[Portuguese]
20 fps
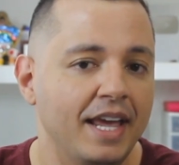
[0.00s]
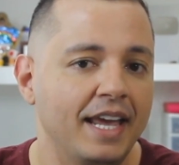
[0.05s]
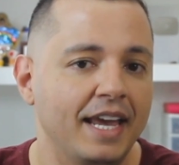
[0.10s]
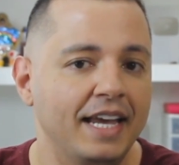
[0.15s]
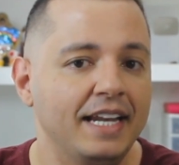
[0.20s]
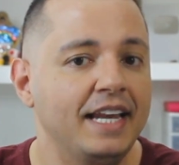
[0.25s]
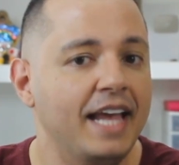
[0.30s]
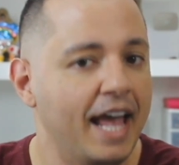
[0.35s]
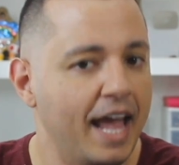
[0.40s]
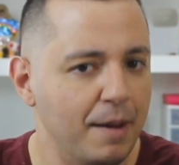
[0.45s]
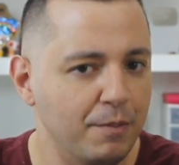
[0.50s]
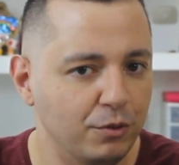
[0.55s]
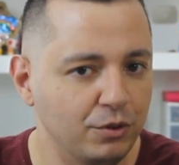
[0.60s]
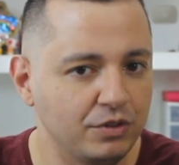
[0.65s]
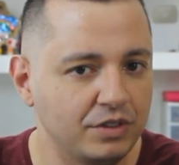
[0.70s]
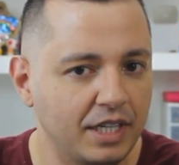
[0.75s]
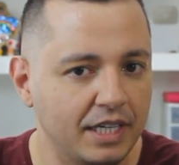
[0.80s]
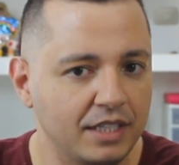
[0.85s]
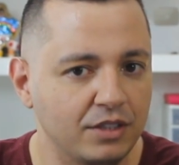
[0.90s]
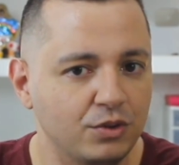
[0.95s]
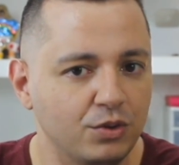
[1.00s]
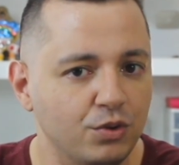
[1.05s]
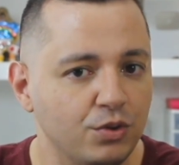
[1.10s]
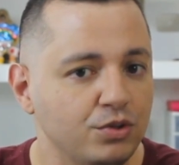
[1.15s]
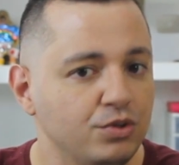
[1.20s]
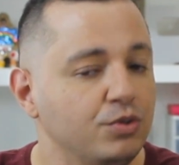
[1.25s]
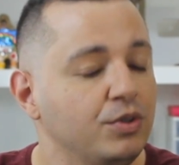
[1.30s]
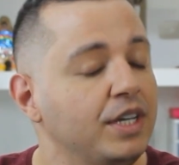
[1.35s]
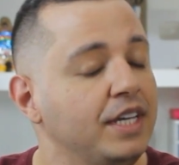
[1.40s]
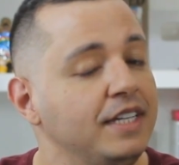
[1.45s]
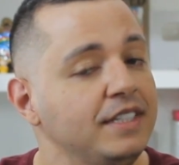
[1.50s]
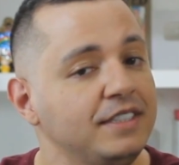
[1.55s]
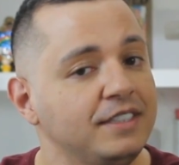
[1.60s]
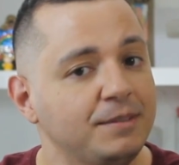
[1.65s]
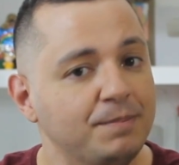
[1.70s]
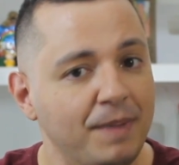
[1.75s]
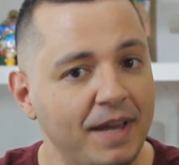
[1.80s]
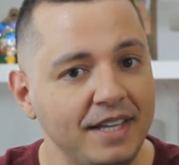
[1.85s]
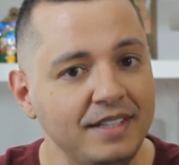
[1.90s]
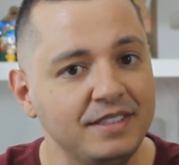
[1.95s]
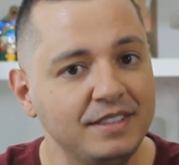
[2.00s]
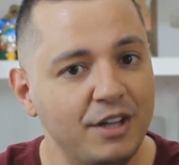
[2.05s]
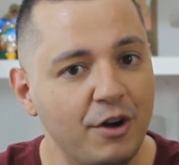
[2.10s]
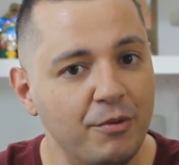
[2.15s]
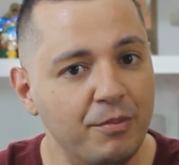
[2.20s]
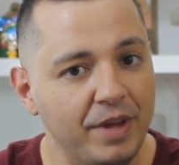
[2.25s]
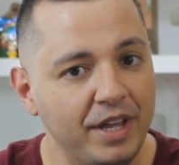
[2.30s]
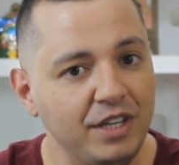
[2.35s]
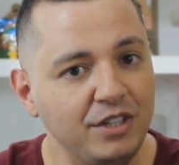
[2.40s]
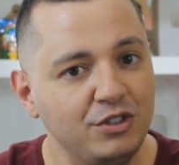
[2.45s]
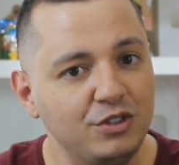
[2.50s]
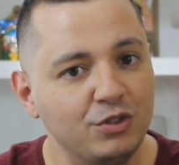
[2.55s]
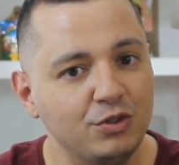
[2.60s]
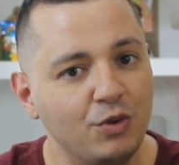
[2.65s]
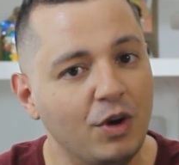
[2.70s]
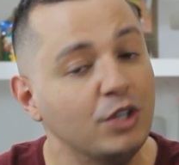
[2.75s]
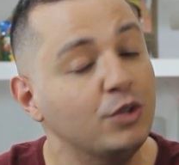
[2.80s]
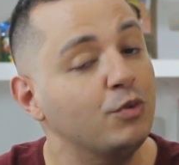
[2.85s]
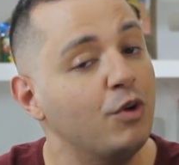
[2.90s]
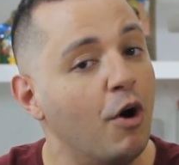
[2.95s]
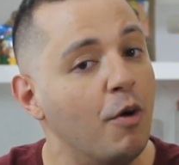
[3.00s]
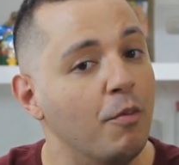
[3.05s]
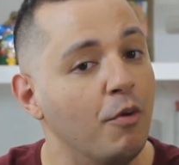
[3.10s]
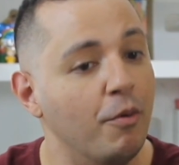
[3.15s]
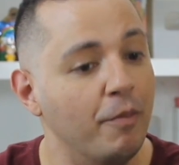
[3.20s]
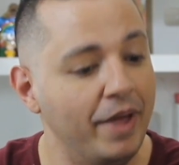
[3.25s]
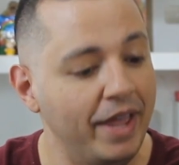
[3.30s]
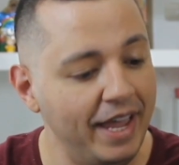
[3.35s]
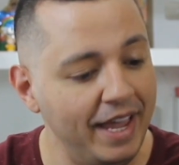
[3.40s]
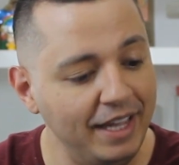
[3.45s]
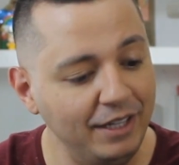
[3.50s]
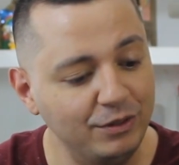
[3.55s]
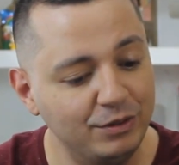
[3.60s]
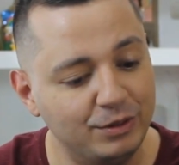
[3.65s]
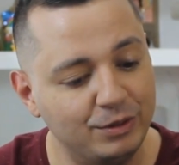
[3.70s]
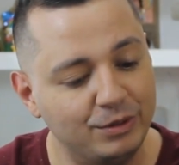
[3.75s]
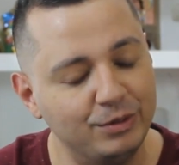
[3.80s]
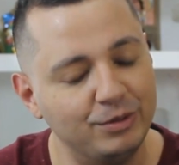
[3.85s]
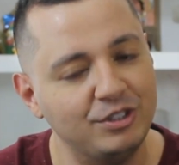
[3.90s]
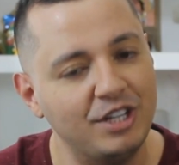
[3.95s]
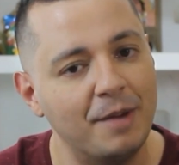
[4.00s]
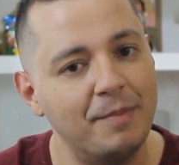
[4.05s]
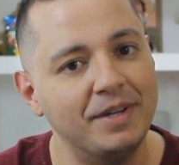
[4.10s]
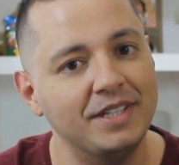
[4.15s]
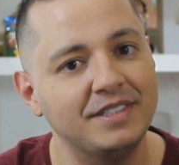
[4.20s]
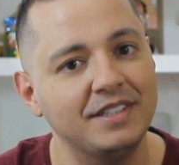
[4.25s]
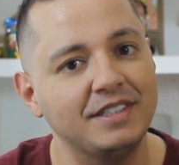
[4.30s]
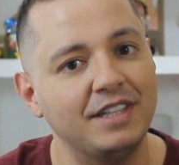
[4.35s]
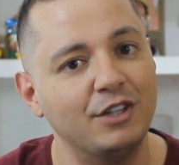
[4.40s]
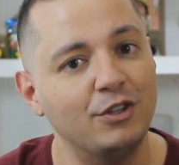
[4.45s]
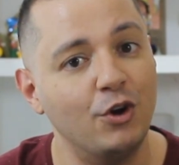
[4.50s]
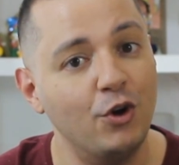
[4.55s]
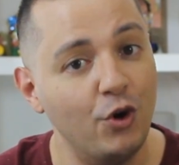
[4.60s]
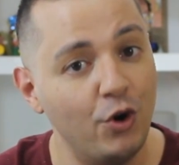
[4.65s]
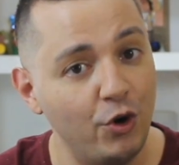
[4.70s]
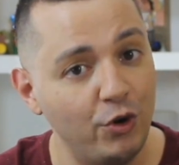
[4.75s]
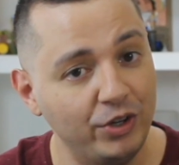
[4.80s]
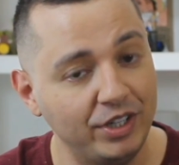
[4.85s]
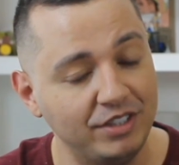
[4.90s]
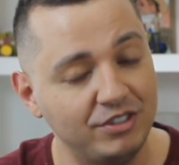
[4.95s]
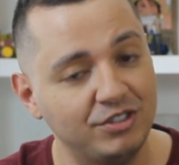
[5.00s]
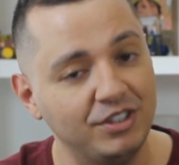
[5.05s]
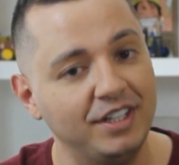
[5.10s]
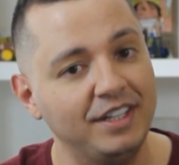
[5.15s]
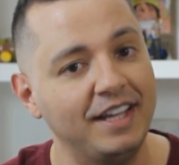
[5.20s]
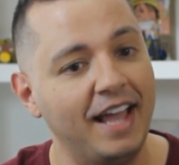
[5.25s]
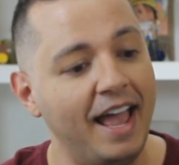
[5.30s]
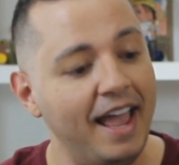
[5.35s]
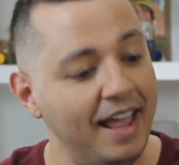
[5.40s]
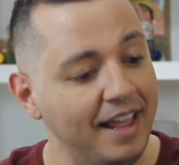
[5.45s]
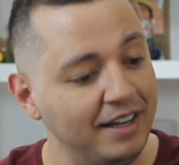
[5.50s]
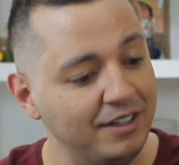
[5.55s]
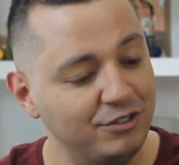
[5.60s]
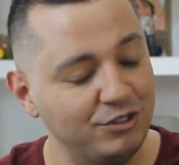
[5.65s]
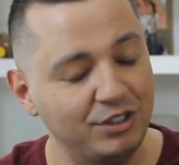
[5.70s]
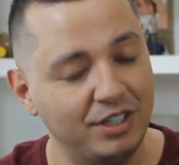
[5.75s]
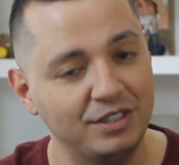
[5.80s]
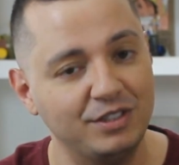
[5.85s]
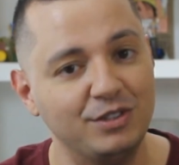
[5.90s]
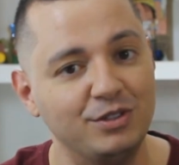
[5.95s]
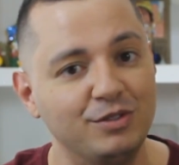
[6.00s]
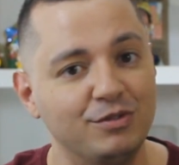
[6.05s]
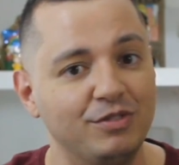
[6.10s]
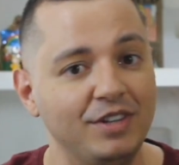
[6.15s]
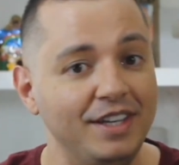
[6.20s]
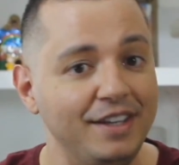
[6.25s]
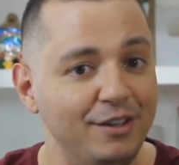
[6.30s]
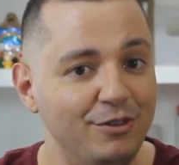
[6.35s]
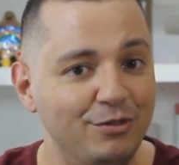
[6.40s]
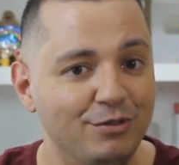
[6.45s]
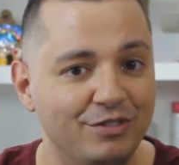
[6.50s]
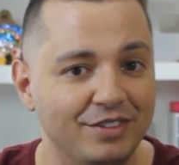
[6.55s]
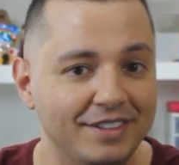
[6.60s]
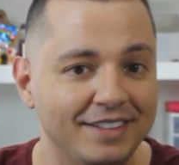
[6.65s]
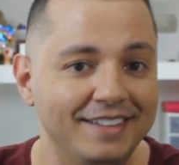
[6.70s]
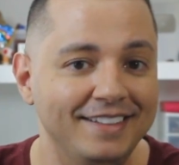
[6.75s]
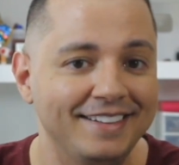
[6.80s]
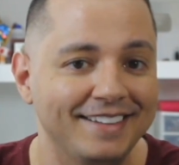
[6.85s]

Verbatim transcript: Ele é muito talentoso, especialmente no atual momento de apresentadores, de reality que a gente vive,